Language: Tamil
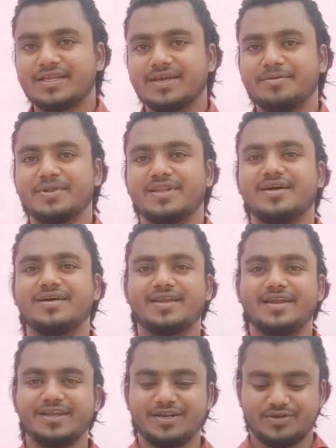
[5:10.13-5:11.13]
பார்த்தீங்க அப்படின்னா
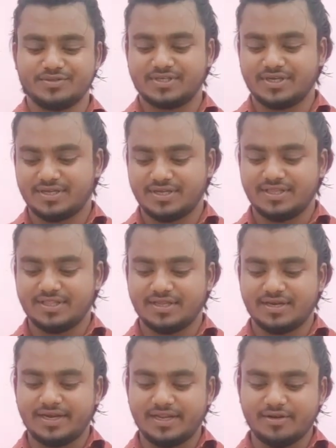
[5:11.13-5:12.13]
ரைடிங் க்ளோஸுங்க இந்த
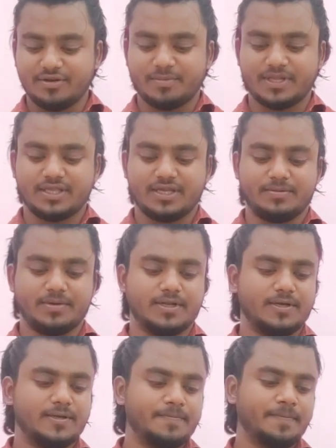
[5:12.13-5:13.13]
ரைடிங் க்ளோ பார்த்தீங்க
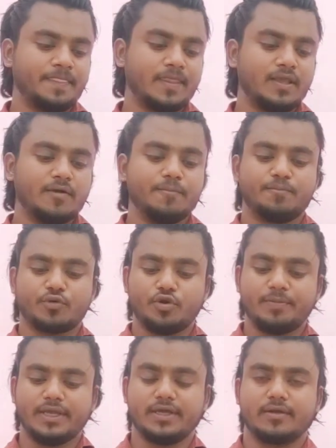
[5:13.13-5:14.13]
அப்படின்னா ப்ரோ
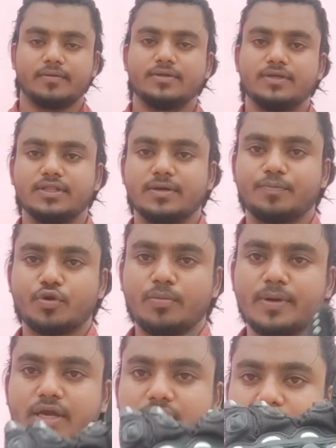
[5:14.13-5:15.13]
பைக்கர் இந்த ப்ரோ
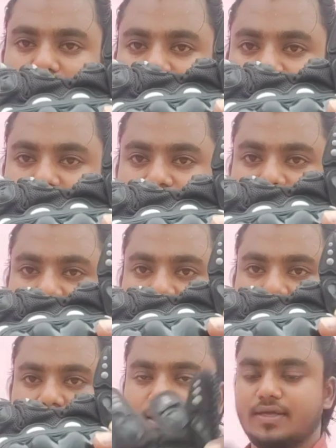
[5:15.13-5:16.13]
பைக்கர் பிராண்டில் தான் நான்
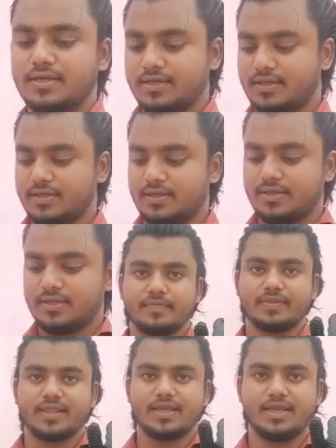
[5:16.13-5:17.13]
வாங்கியிருக்கேன்
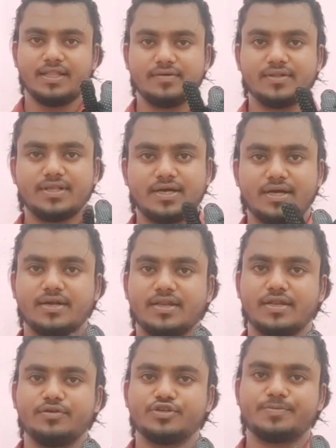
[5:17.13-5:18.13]
இது வந்து ஆல்ரெடி
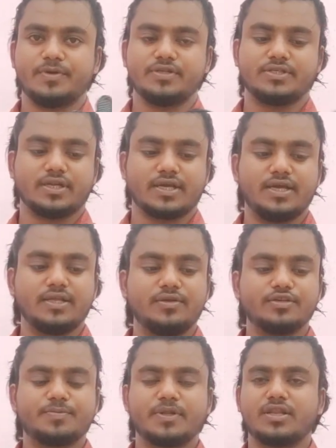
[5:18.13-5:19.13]
நான் யூஸ் பண்ணி வச்சிருக்கேன் இது
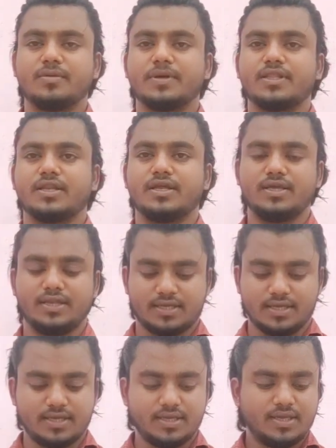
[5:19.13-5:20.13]
யூஸ் பண்ணதில் பார்த்தீங்கன்னா
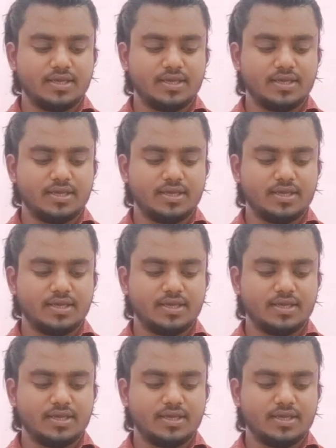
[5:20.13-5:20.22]
எனக்கு